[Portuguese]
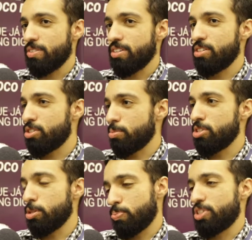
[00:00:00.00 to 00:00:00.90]
o que a gente chama
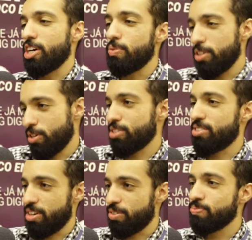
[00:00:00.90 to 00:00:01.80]
de upsell e
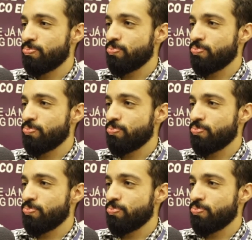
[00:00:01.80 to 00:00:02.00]
cross-sell